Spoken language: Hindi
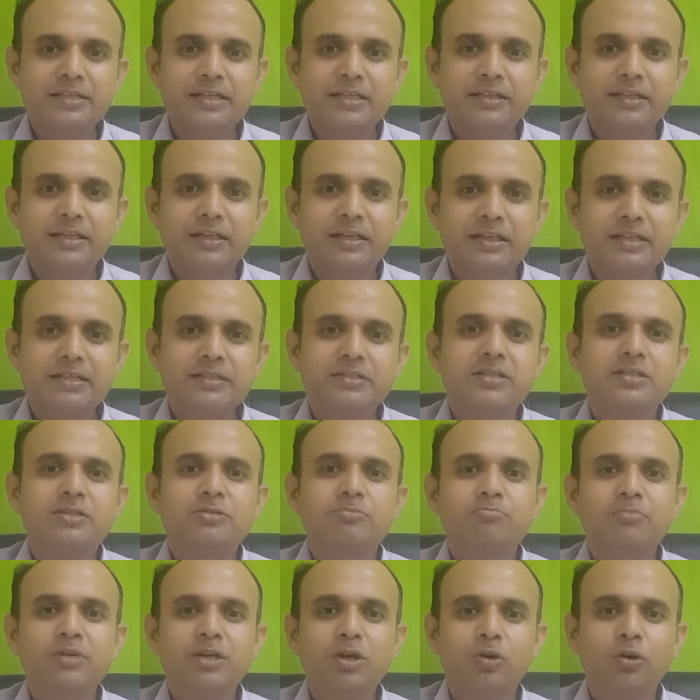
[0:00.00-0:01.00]
जाता है
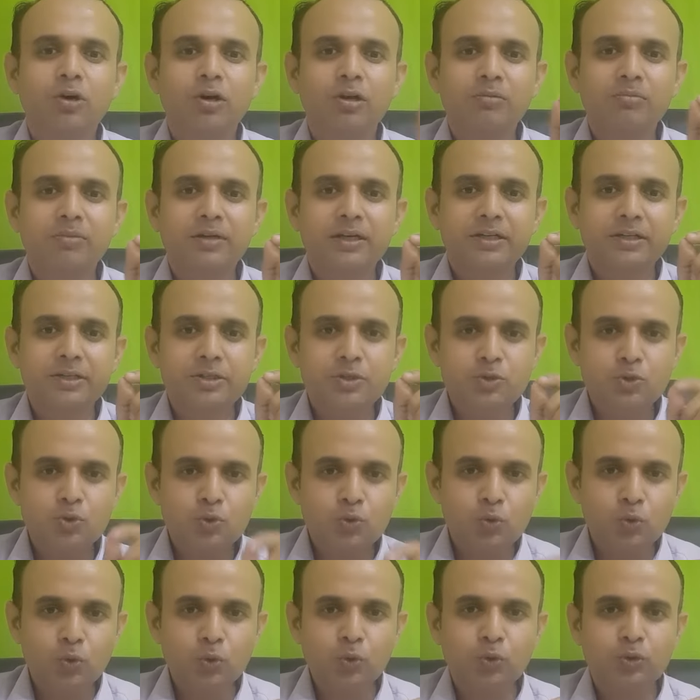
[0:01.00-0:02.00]
जिसमें गॉल ब्लैडर
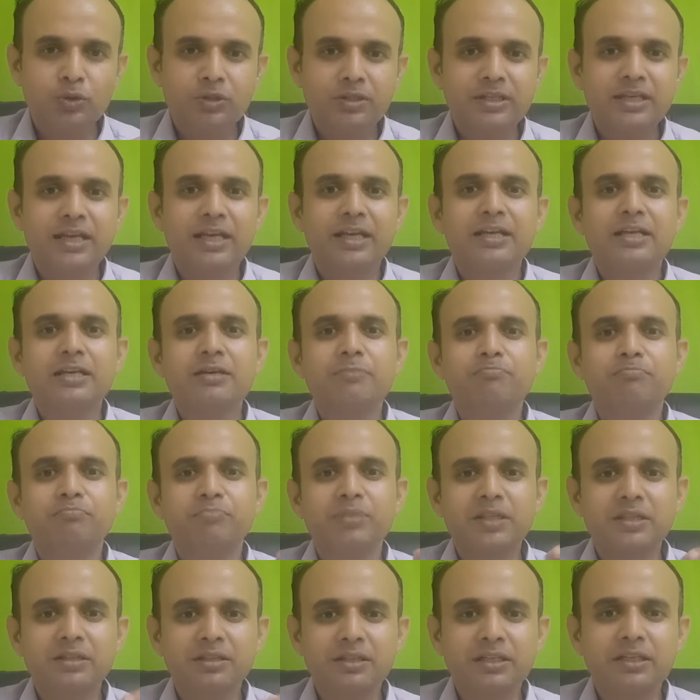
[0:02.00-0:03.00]
स्टोन यानी
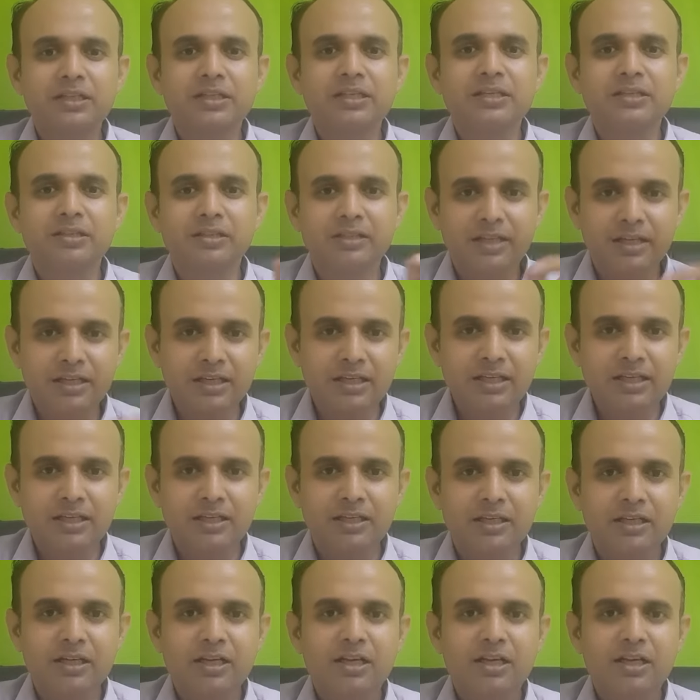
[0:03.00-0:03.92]
पित्त की थैली